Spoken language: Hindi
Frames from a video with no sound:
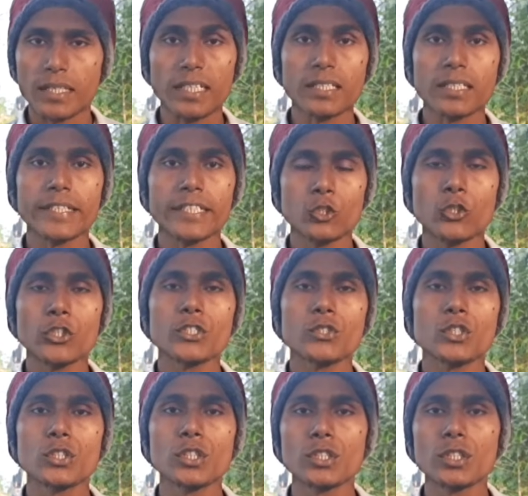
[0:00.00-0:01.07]
घर की जो
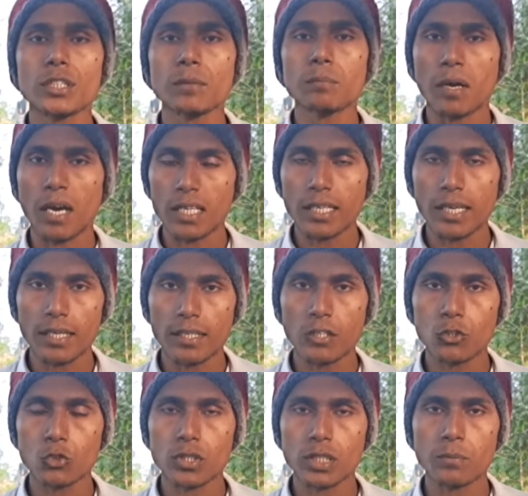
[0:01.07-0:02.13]
स्थिति थी माली
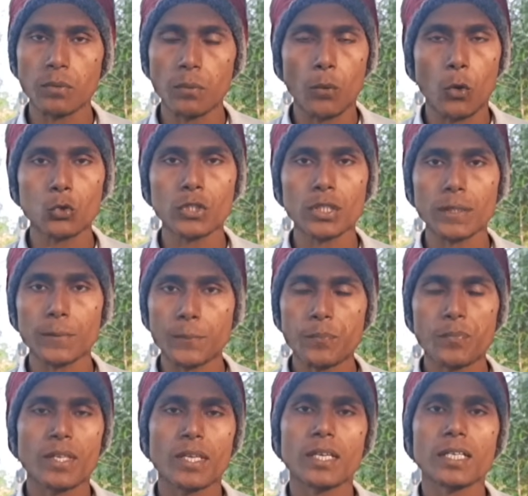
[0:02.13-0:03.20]
हालत जो थी वह बहुत ही
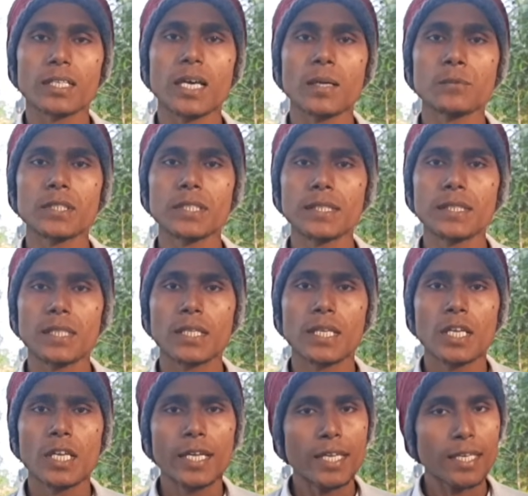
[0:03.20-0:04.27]
खराब थी
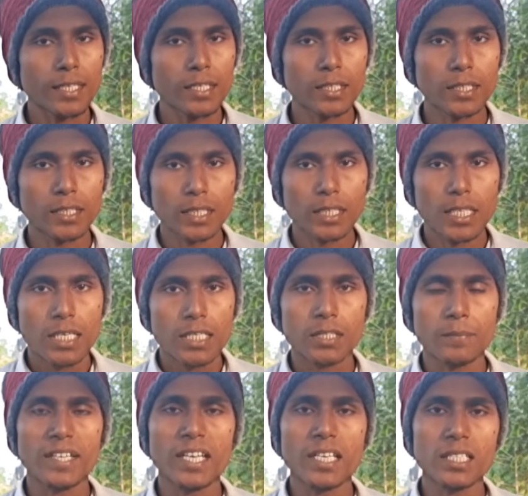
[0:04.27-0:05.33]
एक
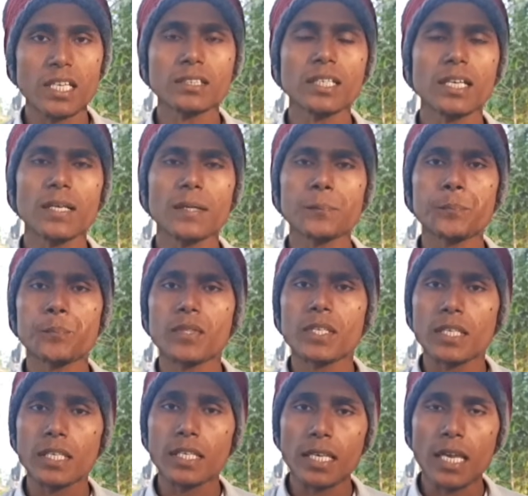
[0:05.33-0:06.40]
समय ऐसा था
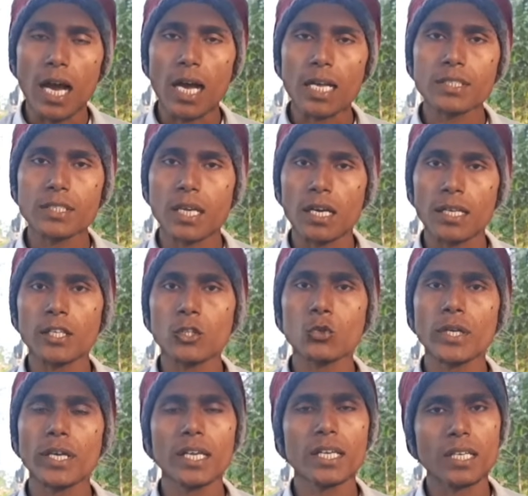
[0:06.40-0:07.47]
कि आज खाने
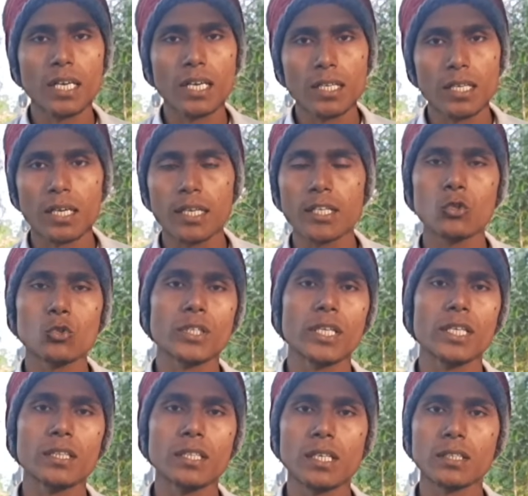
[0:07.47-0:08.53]
को है कल खाने को
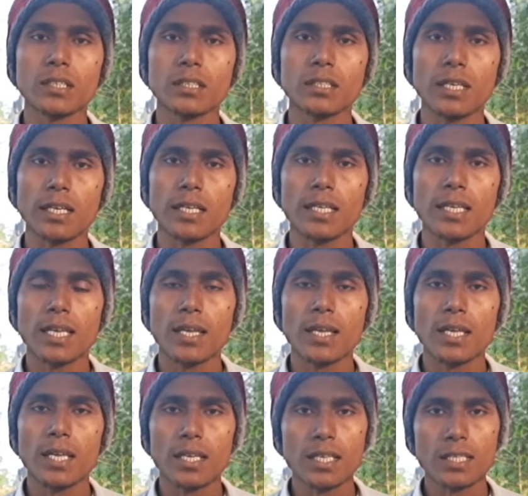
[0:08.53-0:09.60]
नहीं रहता था
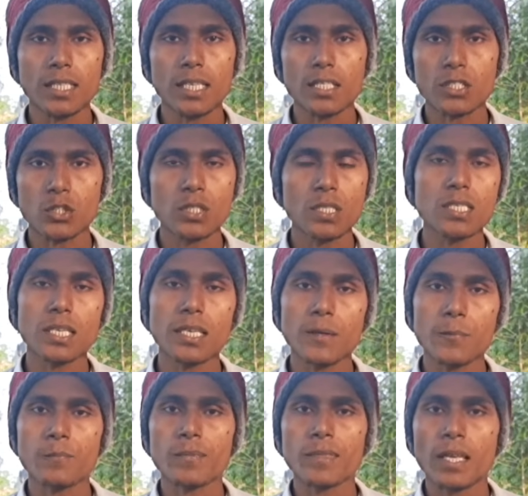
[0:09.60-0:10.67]
ऐसे स्थिति से
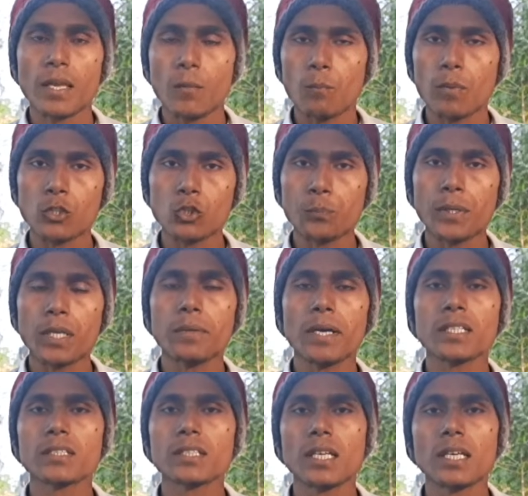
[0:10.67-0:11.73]
वह जो
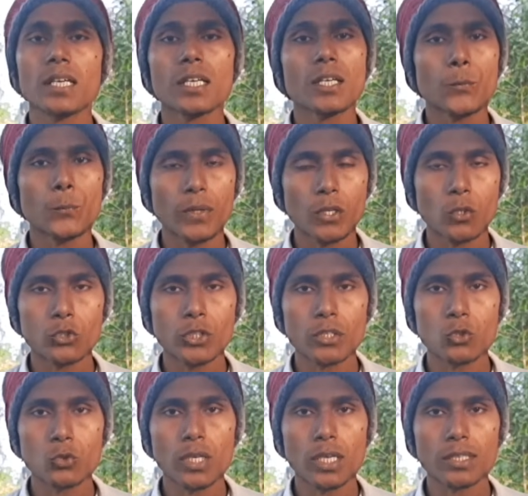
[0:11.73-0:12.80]
परिवार था वह गुजर
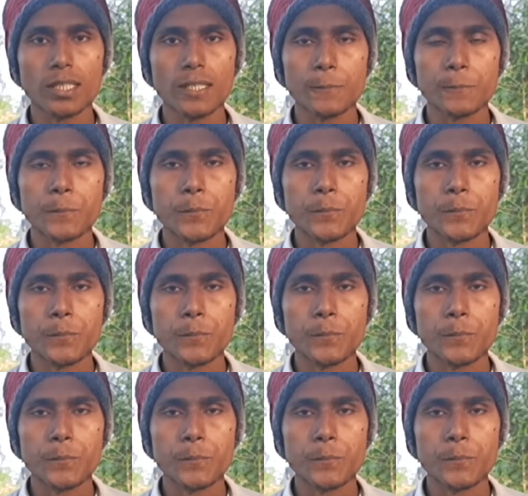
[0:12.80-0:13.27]
चुका था